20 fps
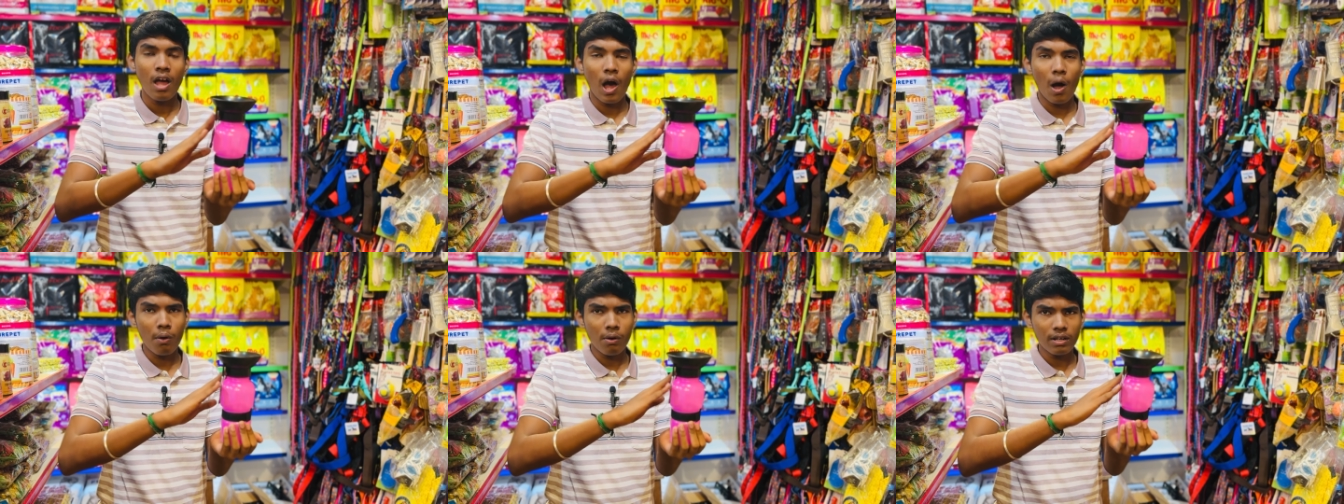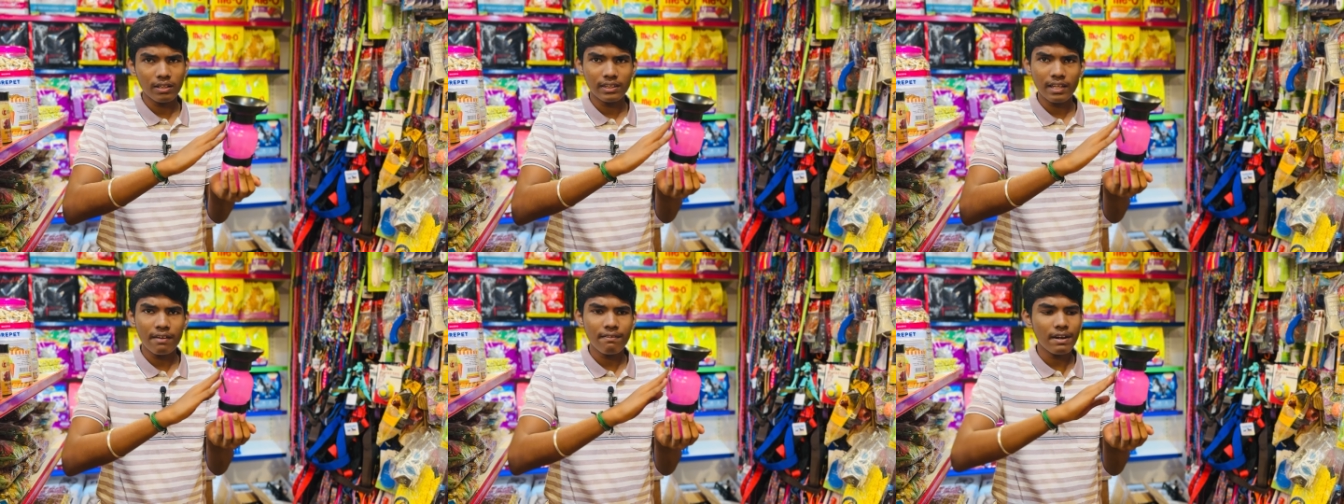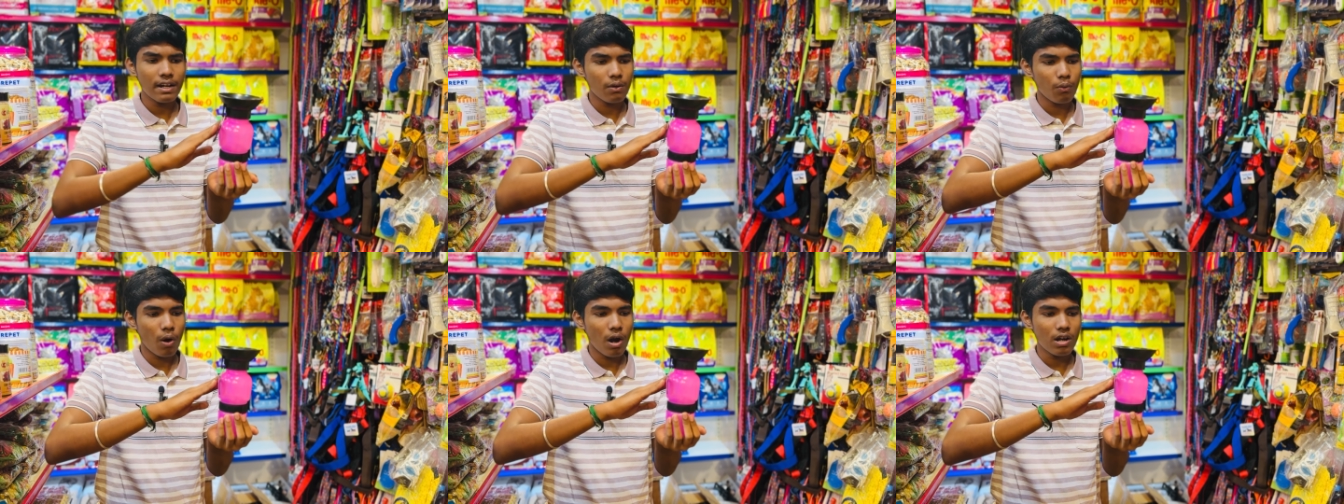அவங்களுக்கு
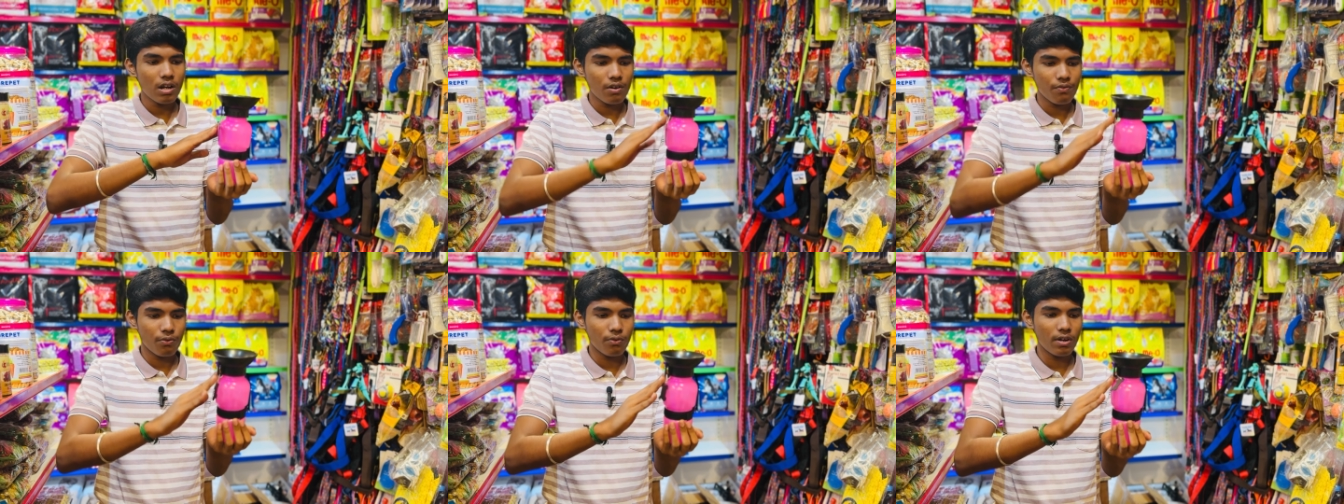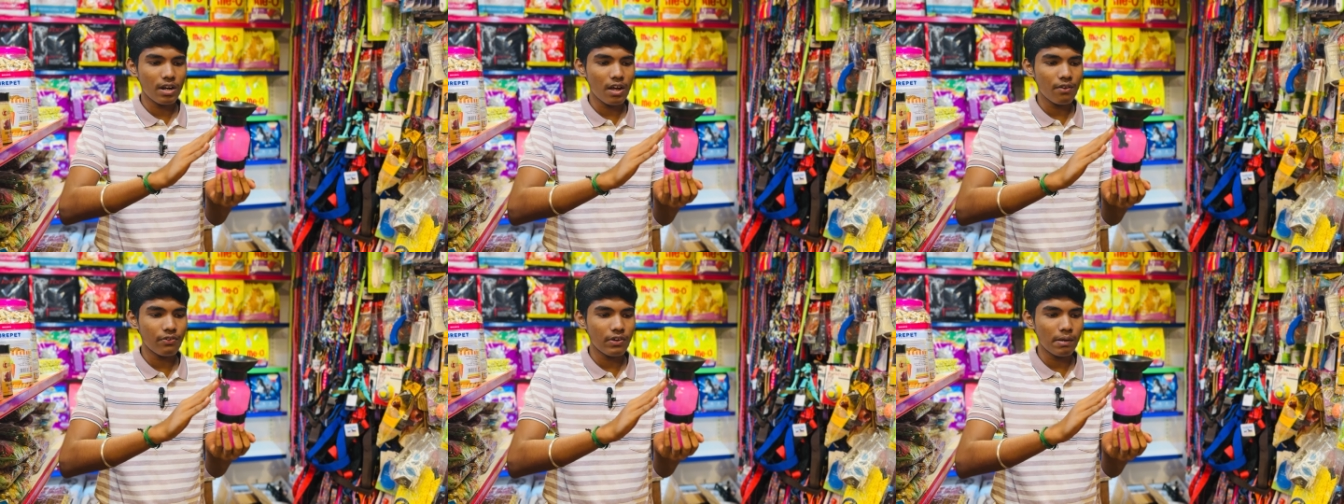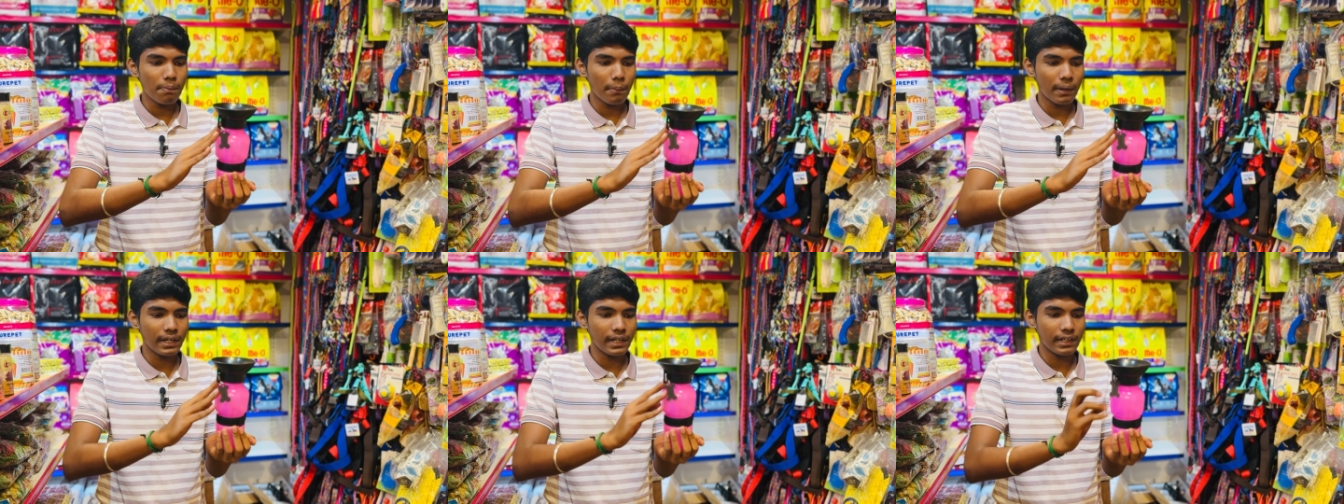தேவையான வாட்டரை ஃபுல்லாக
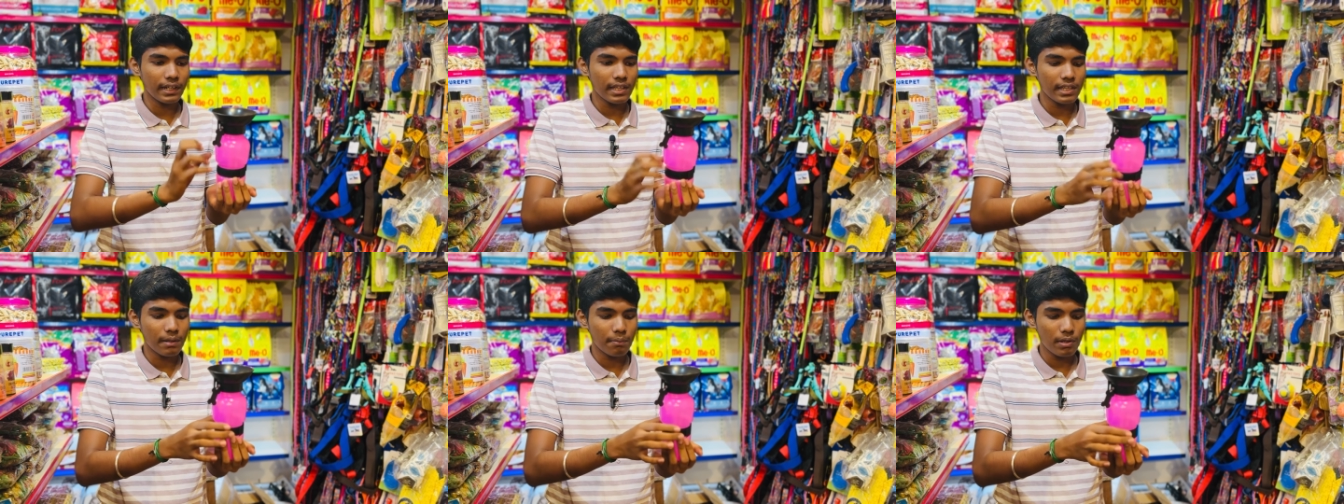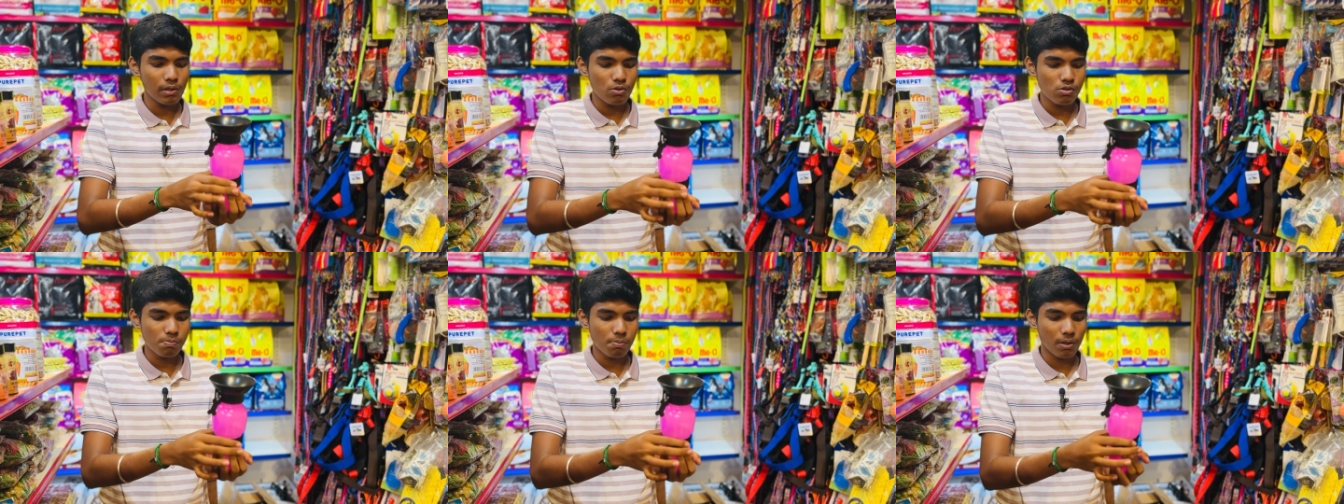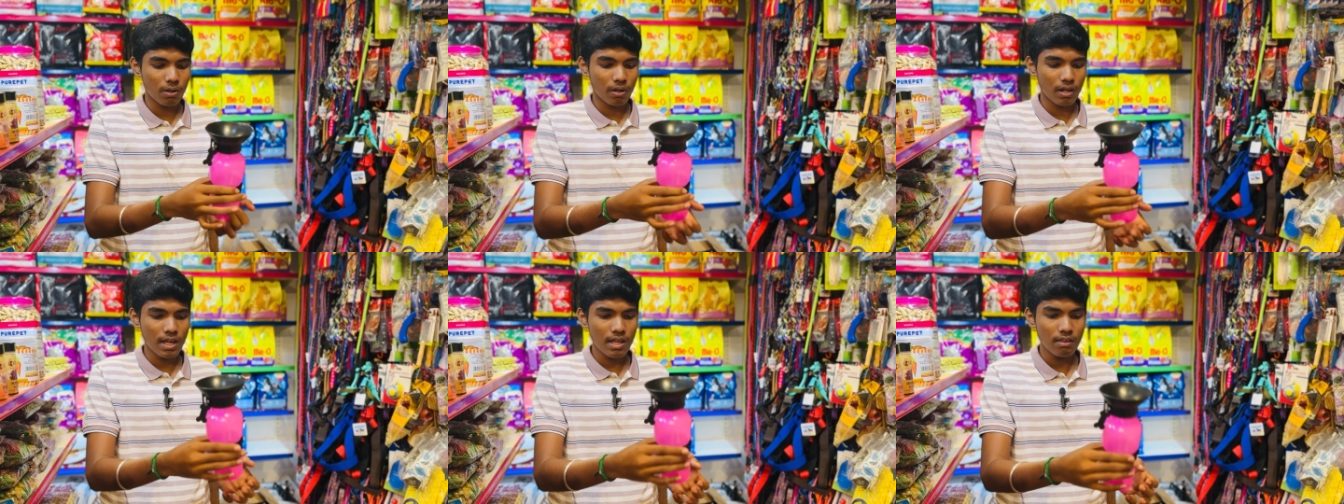ஃபில் பண்ணிவிட்டு இது எப்படி யூஸ்
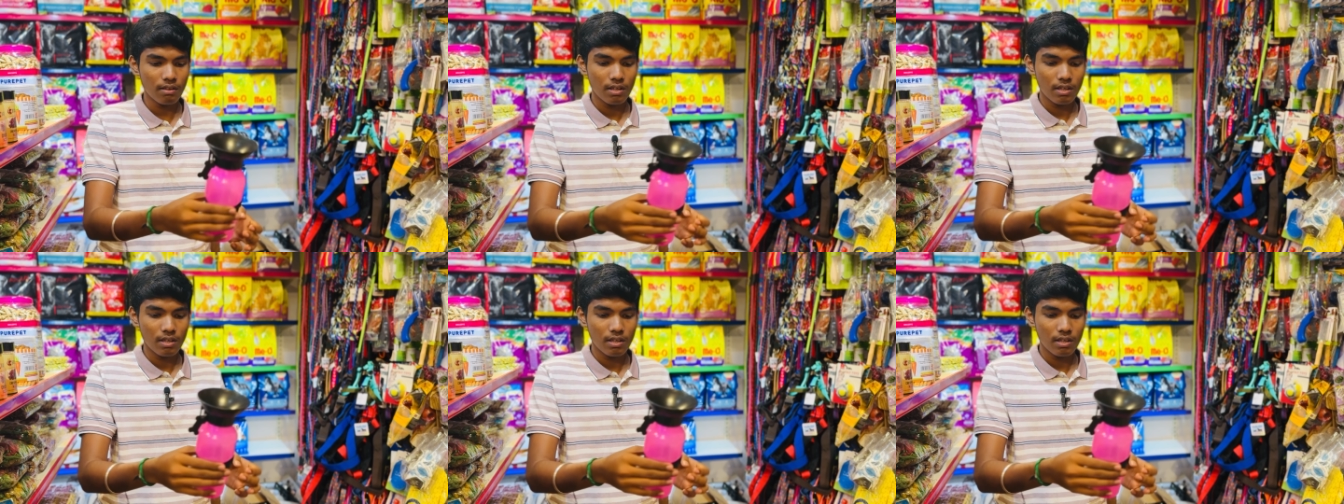பண்ணோன்னா